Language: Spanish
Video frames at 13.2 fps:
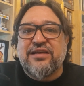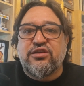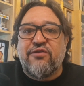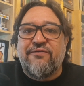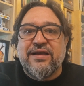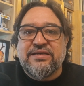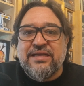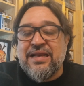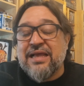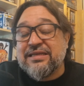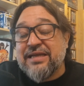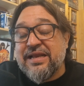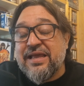The Last of Us,
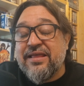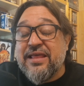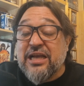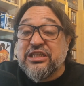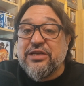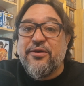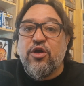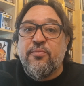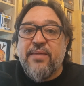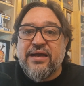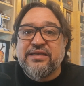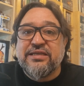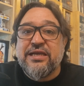la serie de HBO
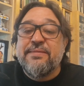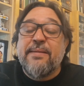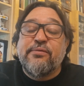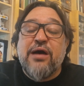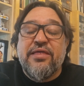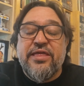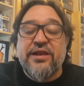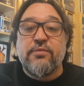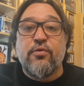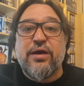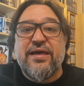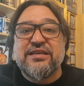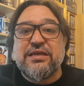Max, y vamos a hacer
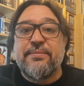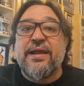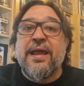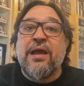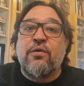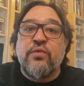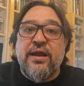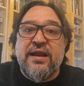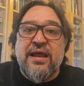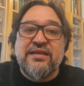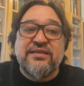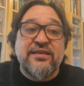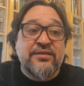como cada semana un
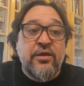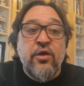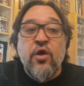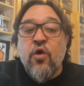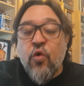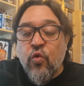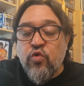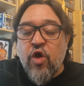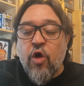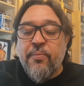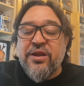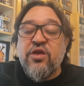análisis, una